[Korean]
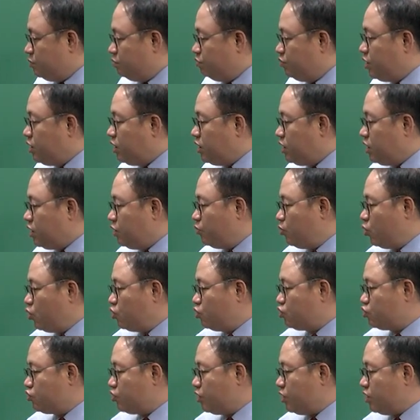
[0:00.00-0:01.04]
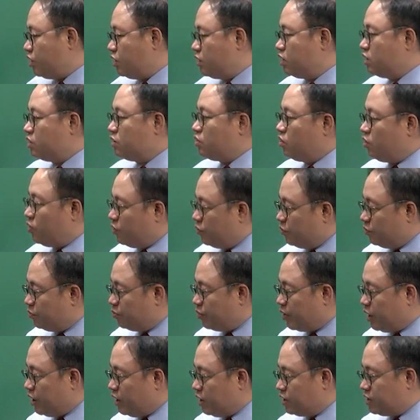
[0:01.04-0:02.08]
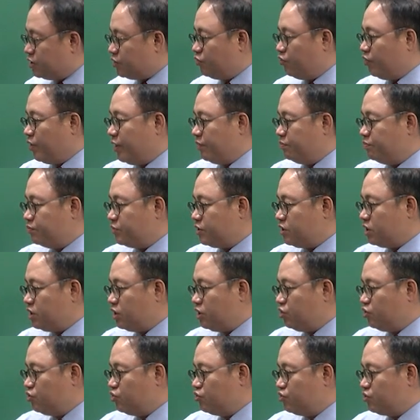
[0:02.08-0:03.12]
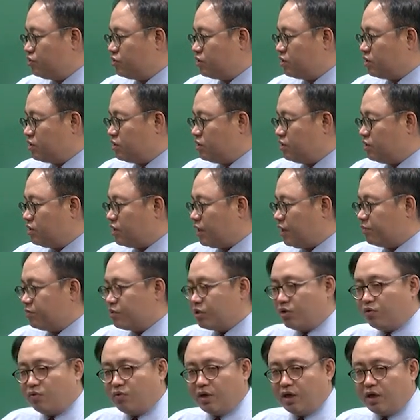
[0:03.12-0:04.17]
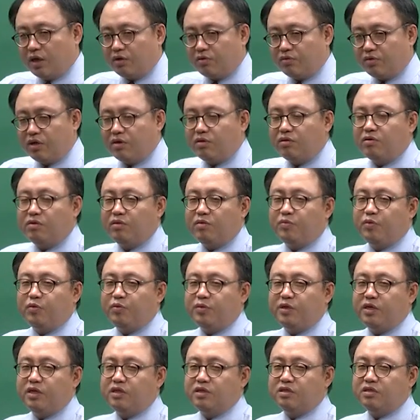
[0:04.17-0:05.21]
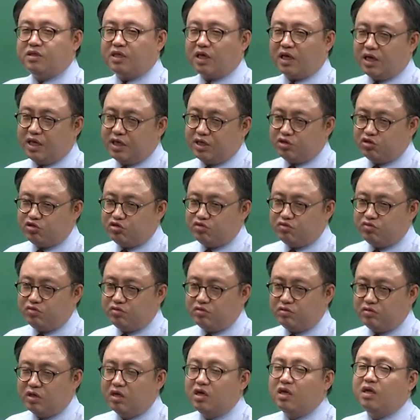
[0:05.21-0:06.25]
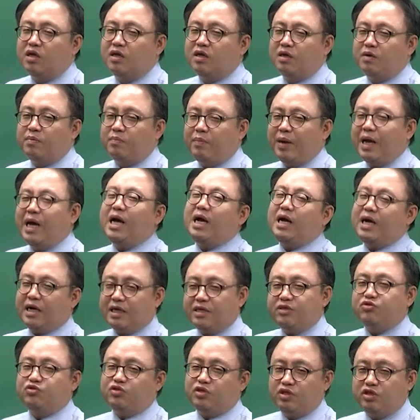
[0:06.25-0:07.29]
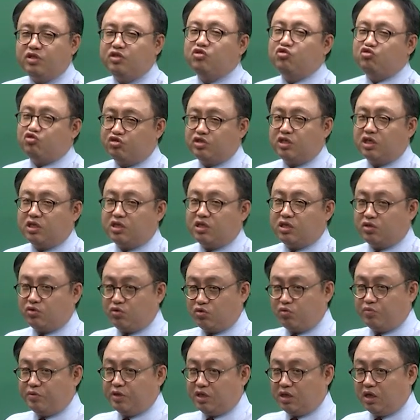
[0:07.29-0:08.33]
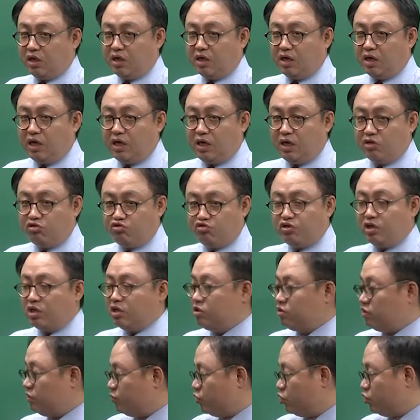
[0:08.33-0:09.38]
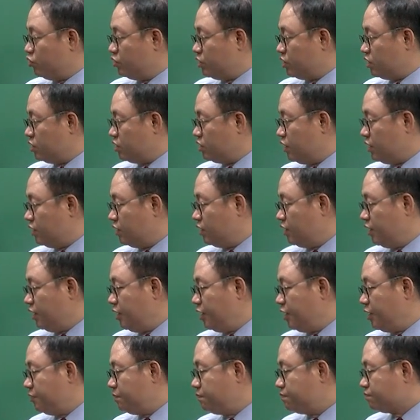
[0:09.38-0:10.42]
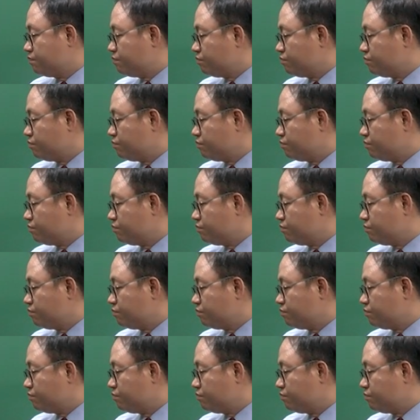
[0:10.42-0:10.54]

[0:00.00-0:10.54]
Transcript: 미리 볼 수 있는 홈페이지, 웹진, 뉴스, 감사회의로 이런 거 보면은 대충 파악할 수 있는 주제들이 조금 있다가 주제는 더 보여드릴 텐데